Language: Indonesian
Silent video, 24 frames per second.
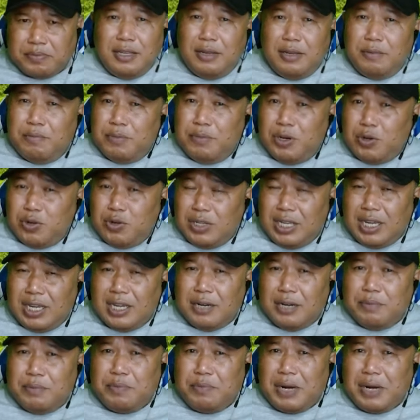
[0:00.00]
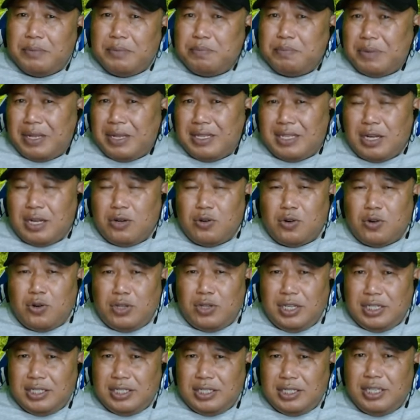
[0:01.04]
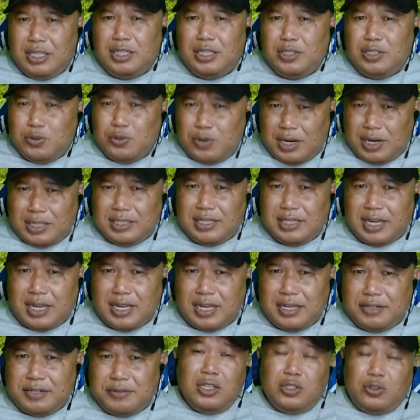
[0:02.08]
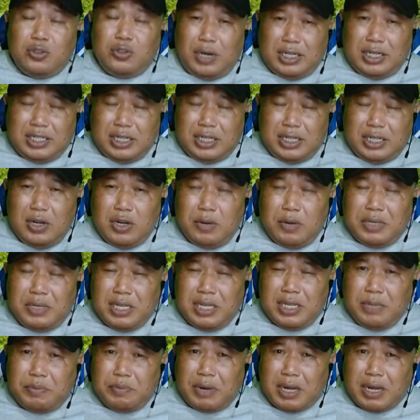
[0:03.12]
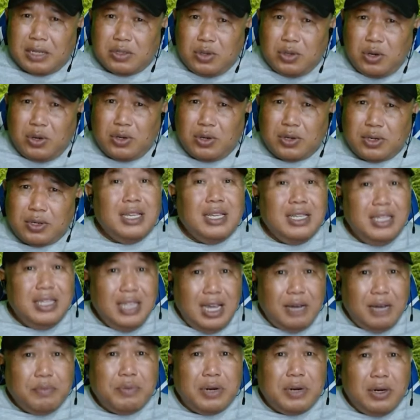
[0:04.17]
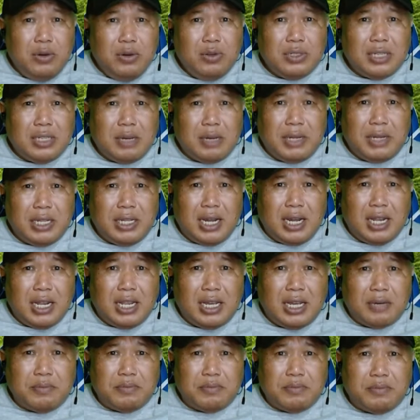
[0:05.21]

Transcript: Berikutnya yang keempat, pantau kondisi cuaca. Cuaca juga menjadi faktor yang perlu sahabat alam.